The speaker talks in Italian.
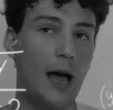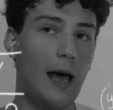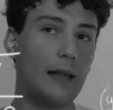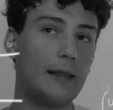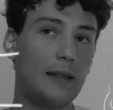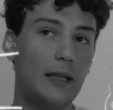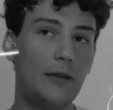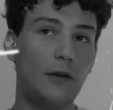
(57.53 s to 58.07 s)

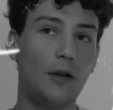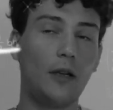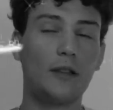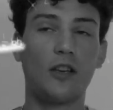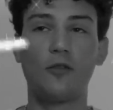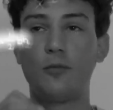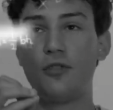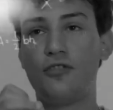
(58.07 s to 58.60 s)
attivano la
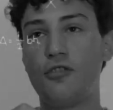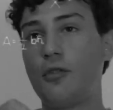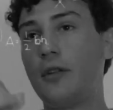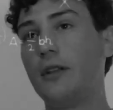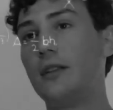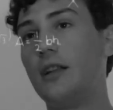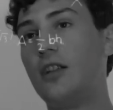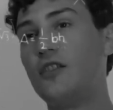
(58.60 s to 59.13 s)

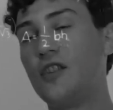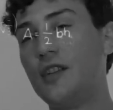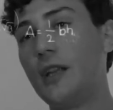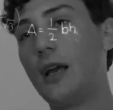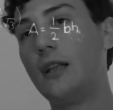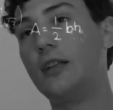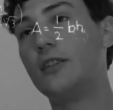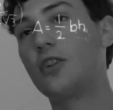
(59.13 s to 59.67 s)
trasmissione del
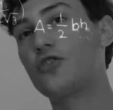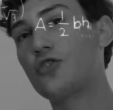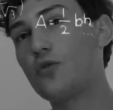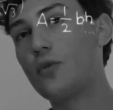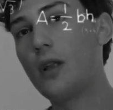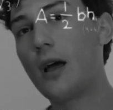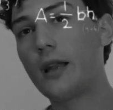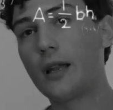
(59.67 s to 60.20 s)
segnale
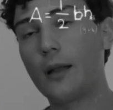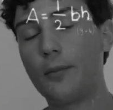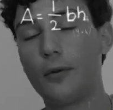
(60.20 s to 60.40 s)
intracellulare che